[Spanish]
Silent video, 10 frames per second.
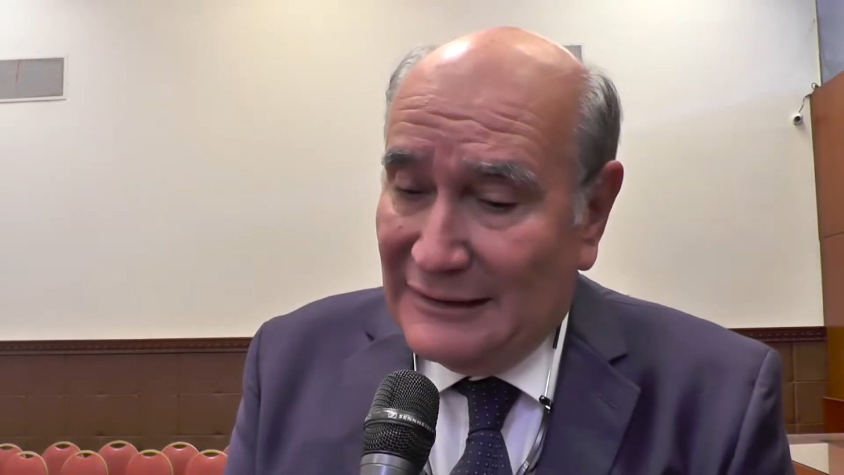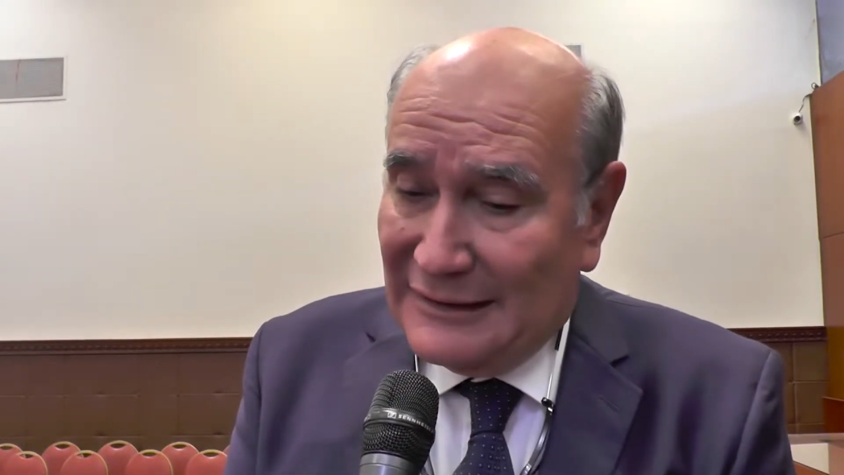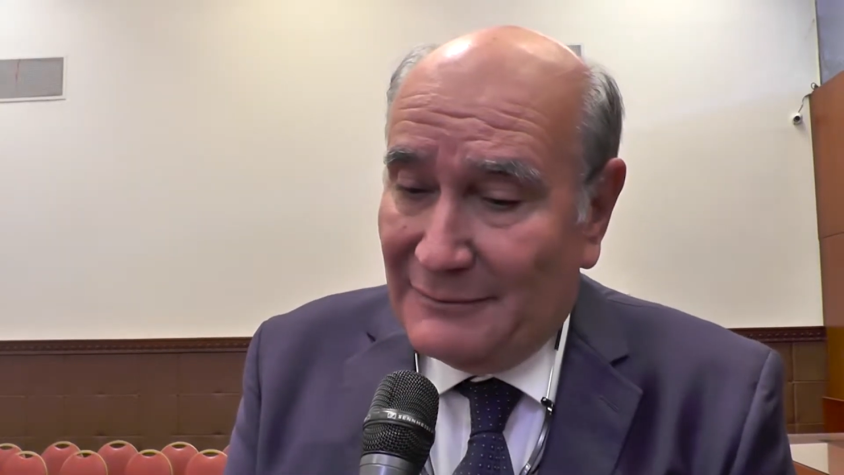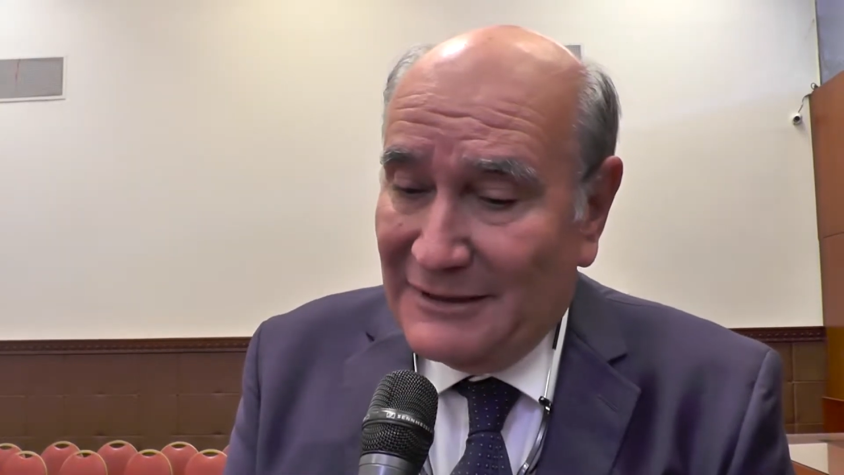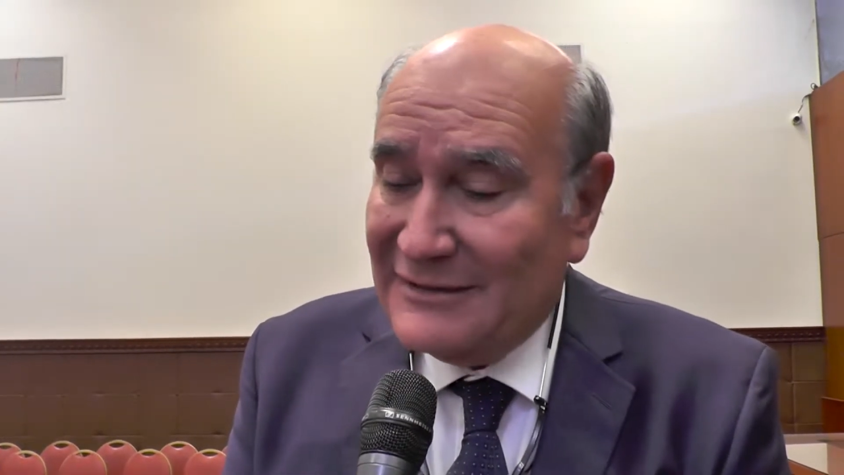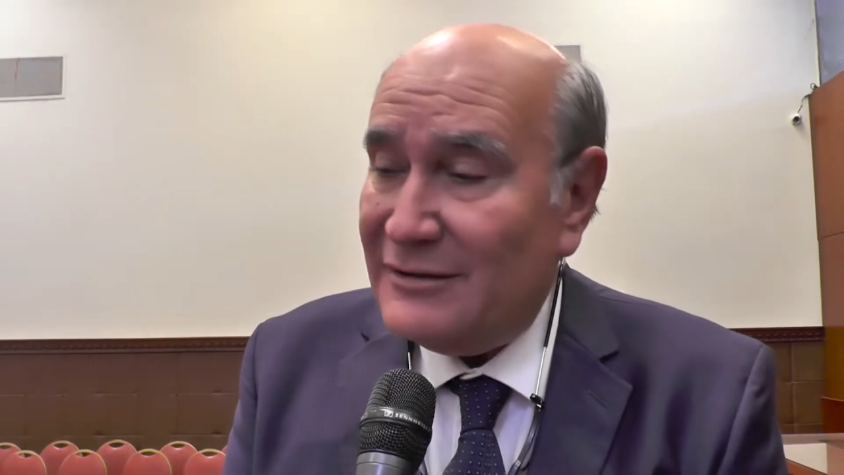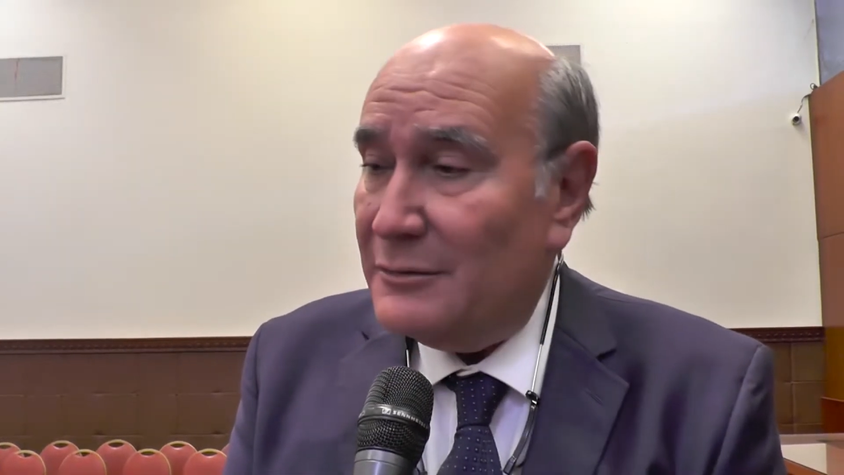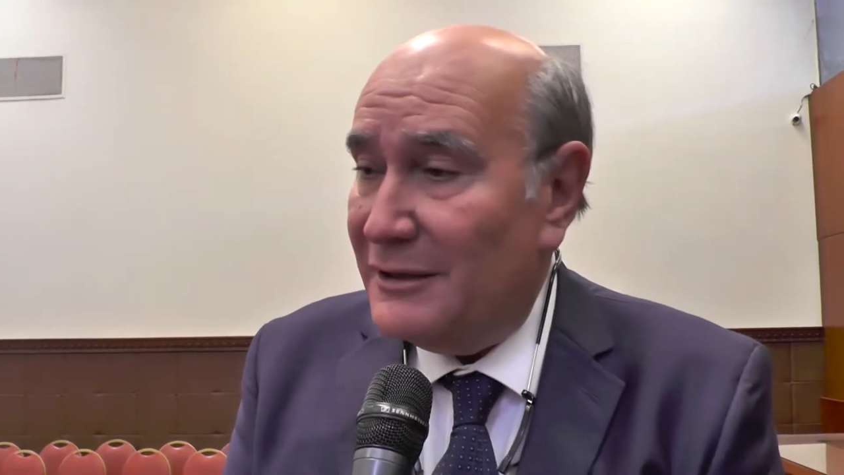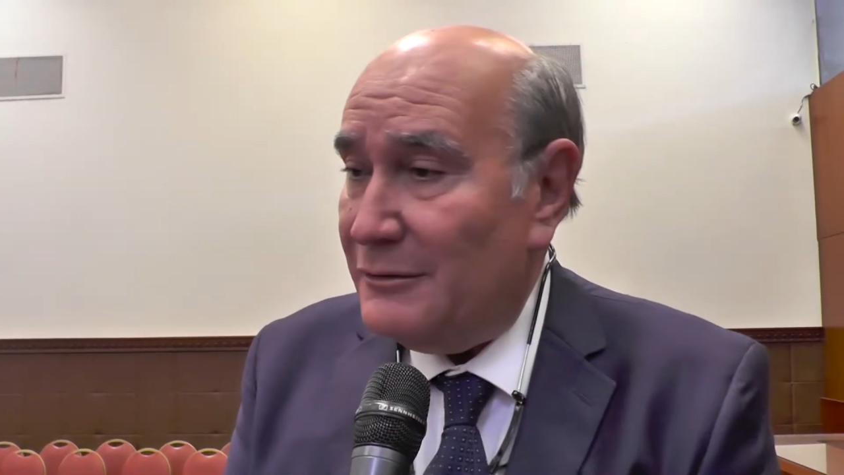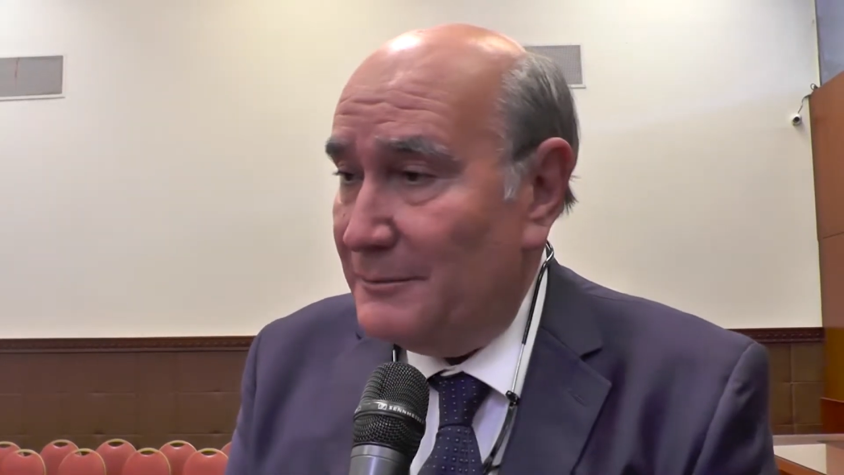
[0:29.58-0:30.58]
realmente se
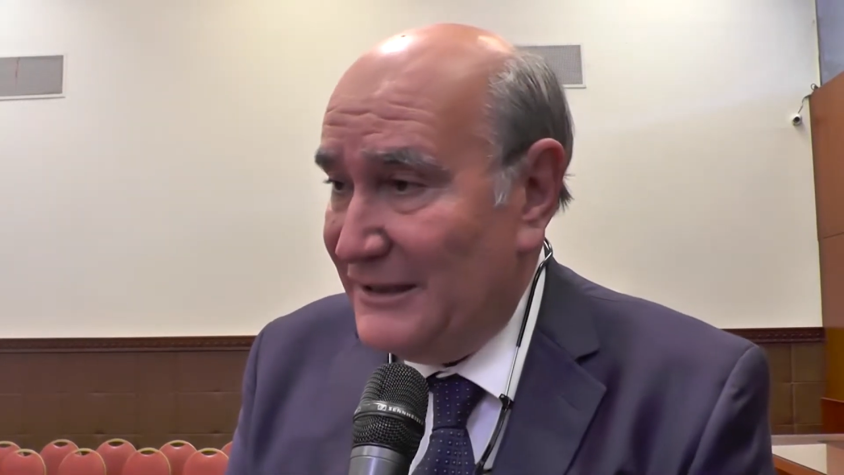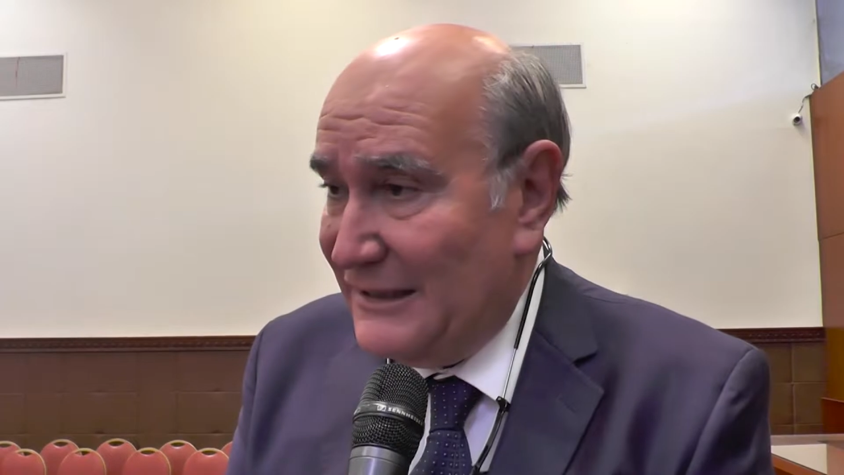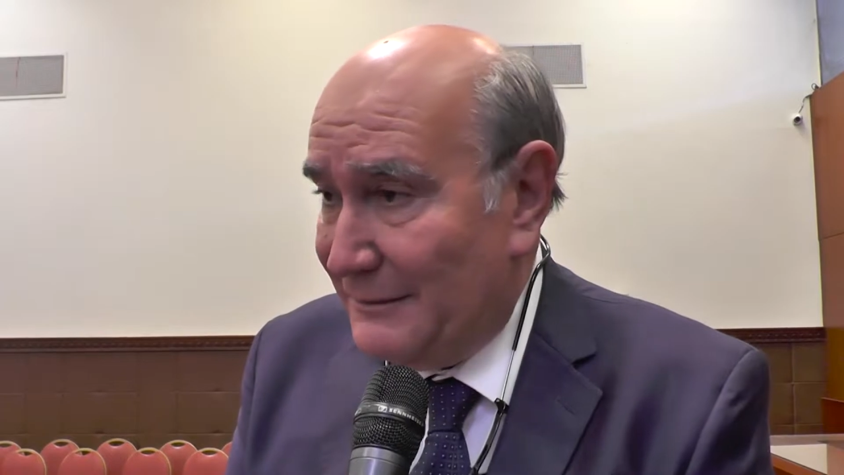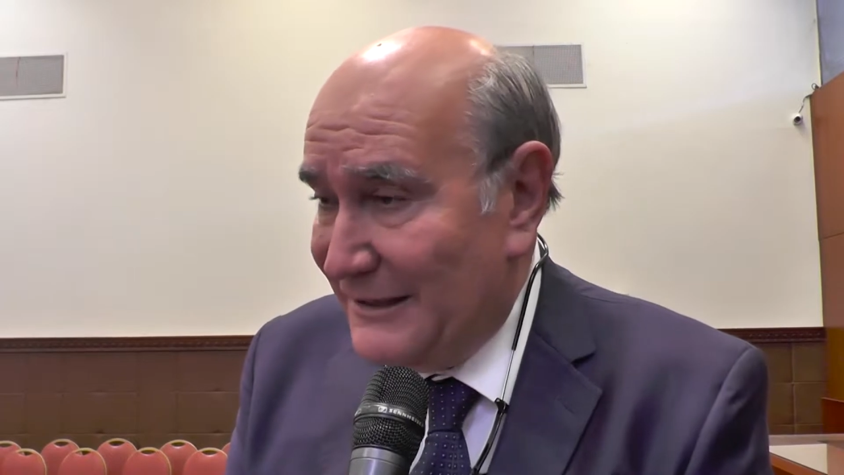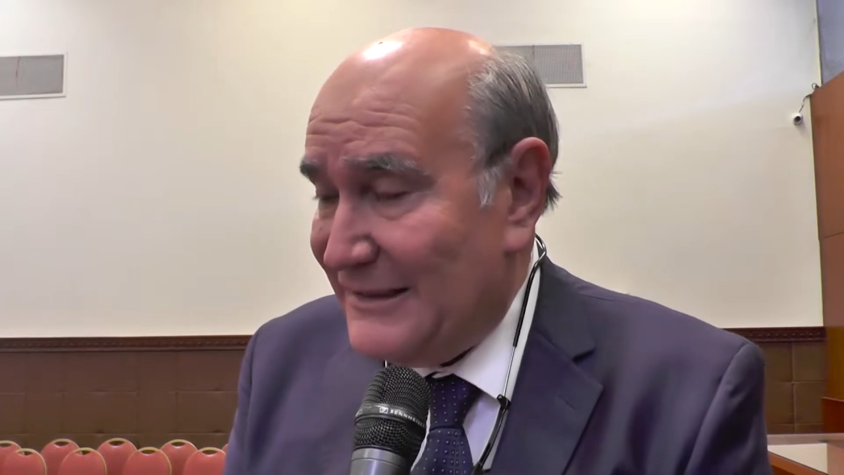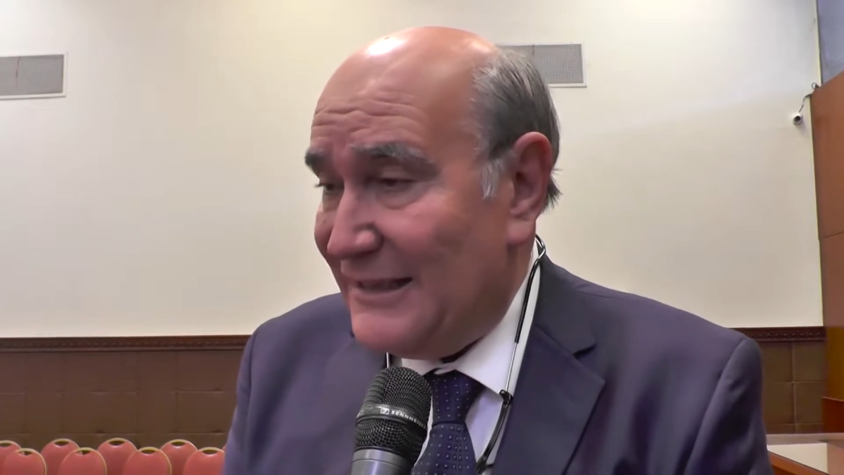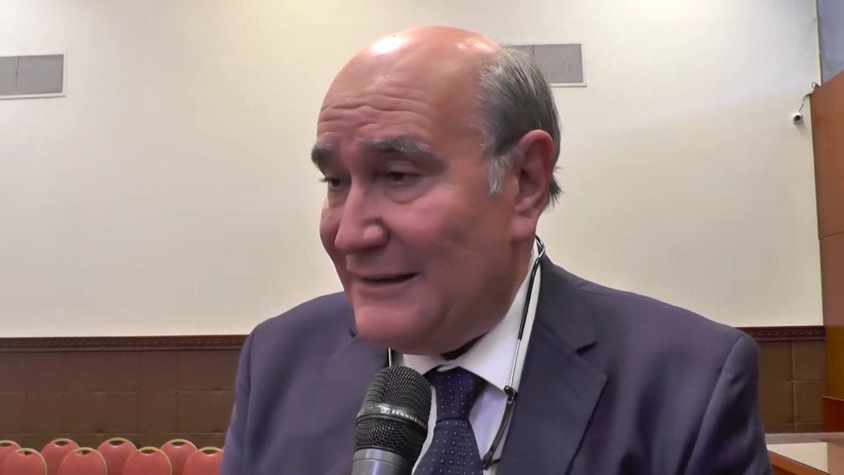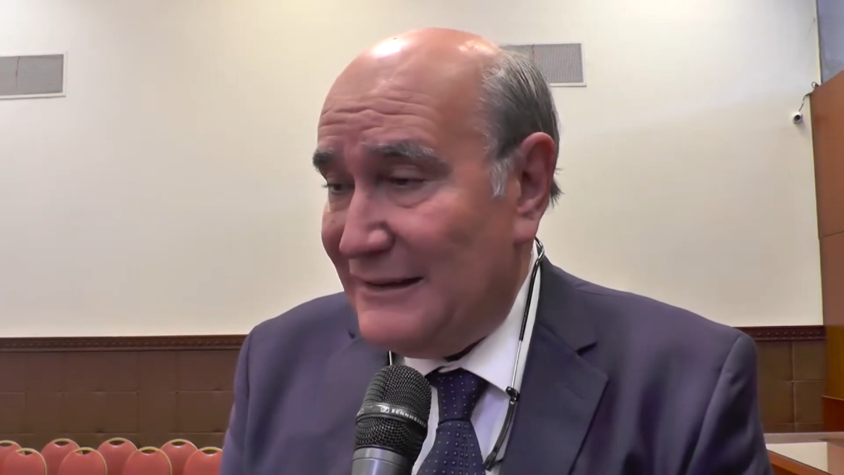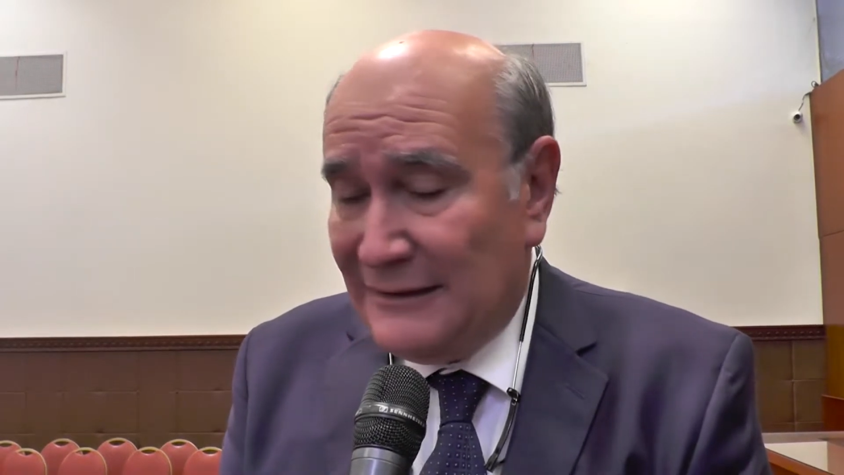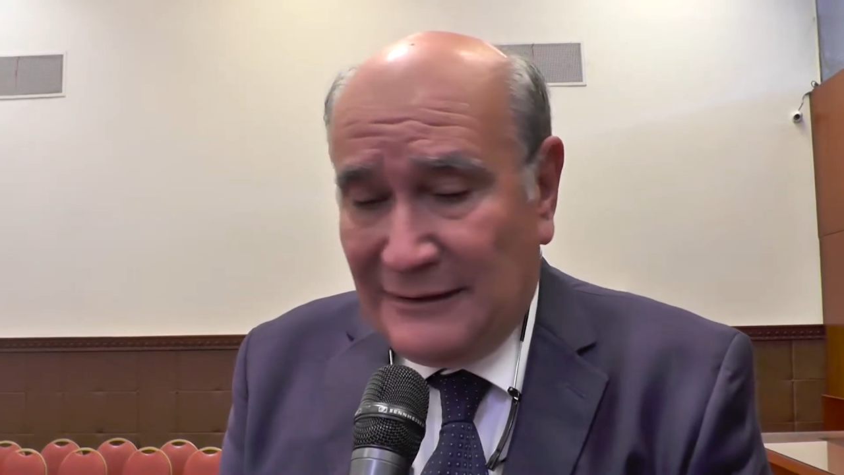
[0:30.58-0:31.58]
nos va a complicar
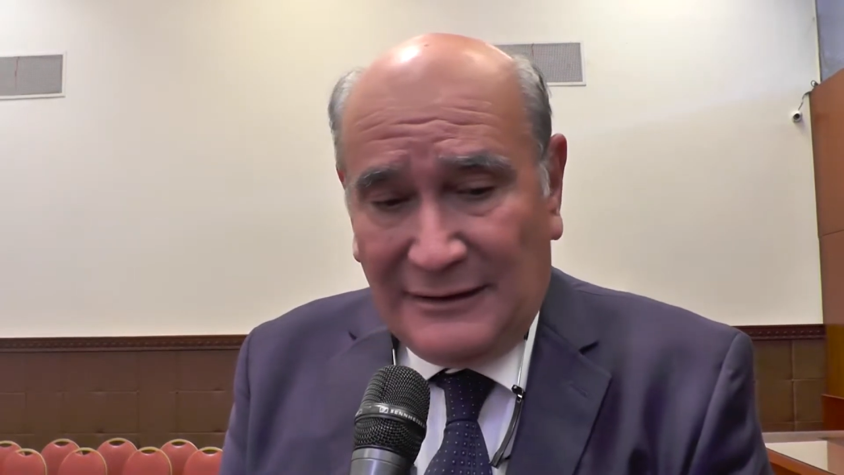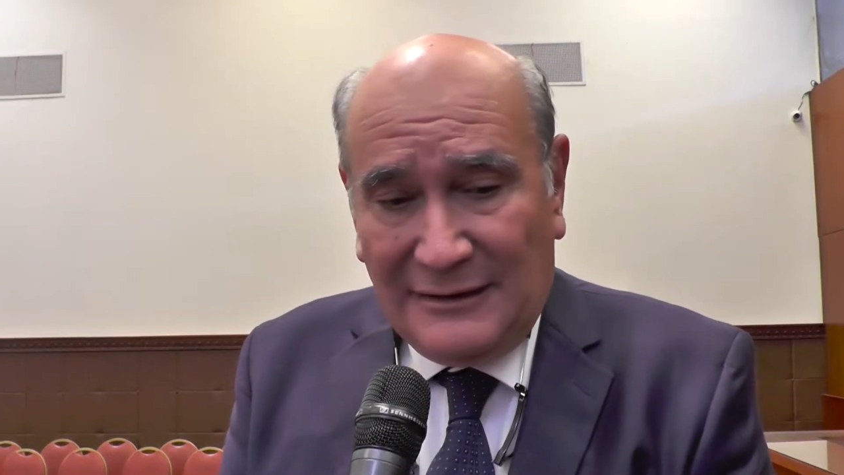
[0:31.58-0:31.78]
bastante